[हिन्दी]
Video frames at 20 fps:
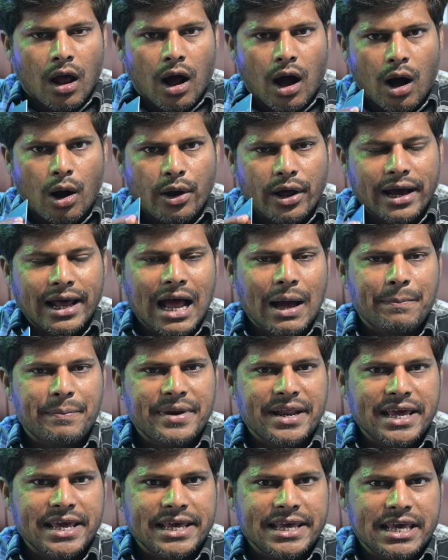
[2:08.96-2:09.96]
और अगर
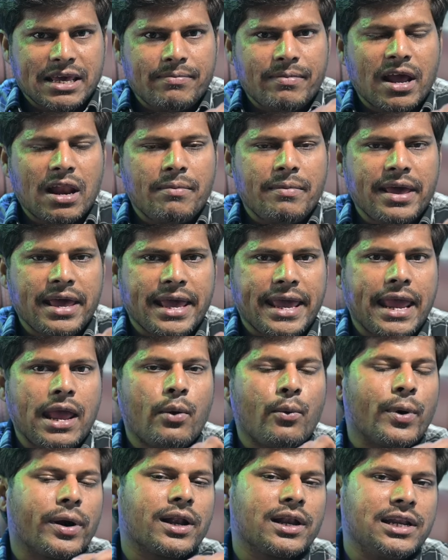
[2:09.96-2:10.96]
आपने ईमेल में ए
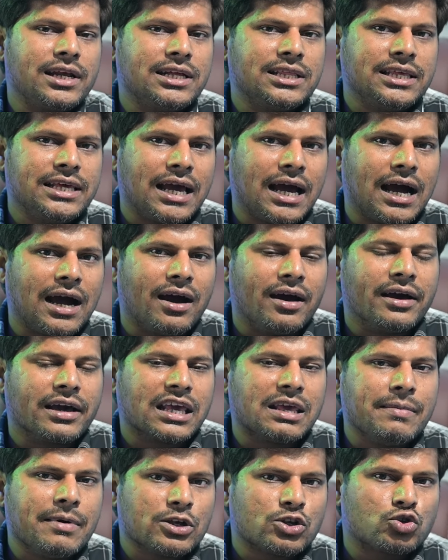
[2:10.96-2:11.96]
वर्ड लिख दिया
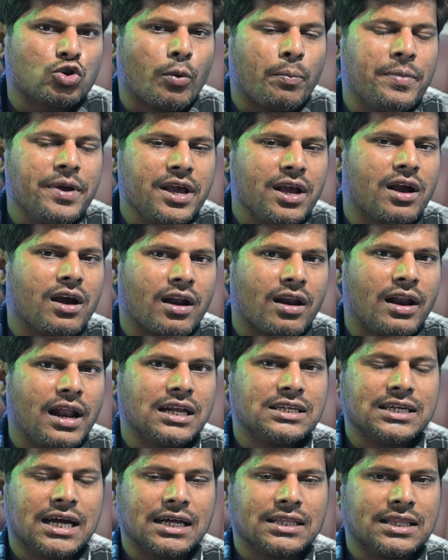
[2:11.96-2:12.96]
कि मैं शॉपिंग करना
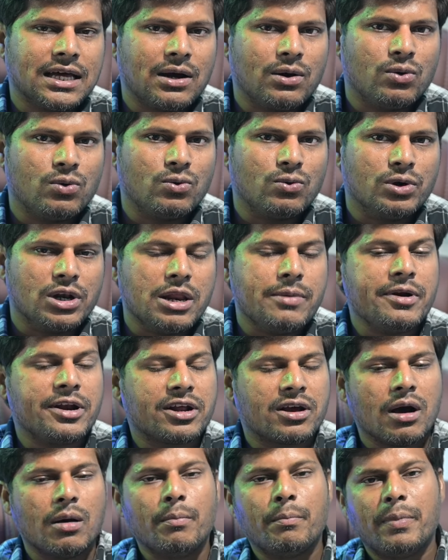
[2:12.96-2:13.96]
चाहता हूं लिमिट
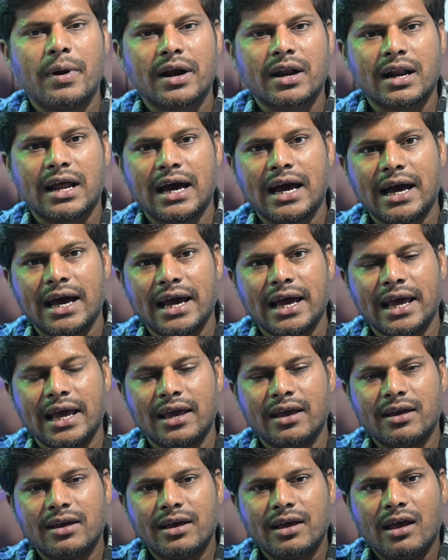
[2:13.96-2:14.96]
कम पड़ रहा है
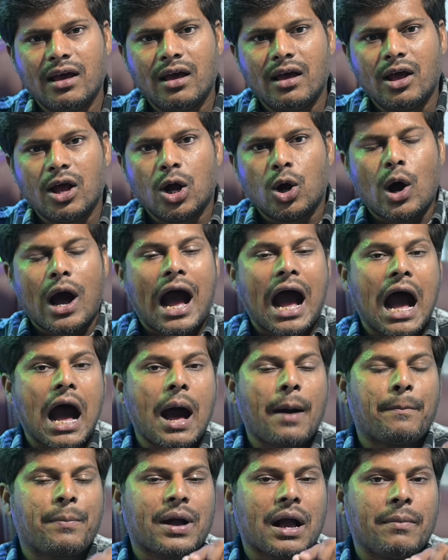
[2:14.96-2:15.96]

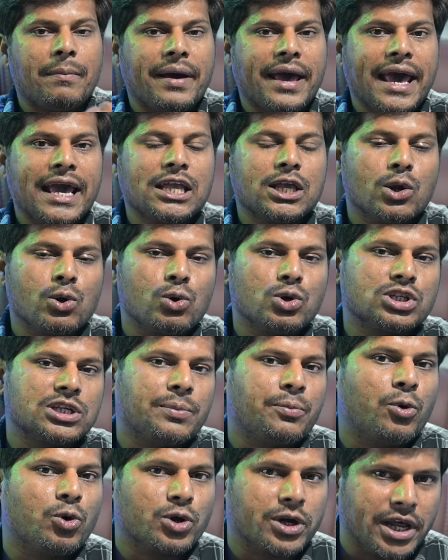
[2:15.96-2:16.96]
आपका बैंक जरूर
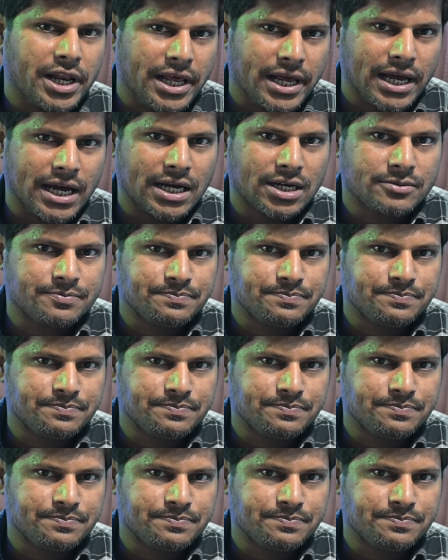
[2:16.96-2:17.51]
सपोर्ट करेगा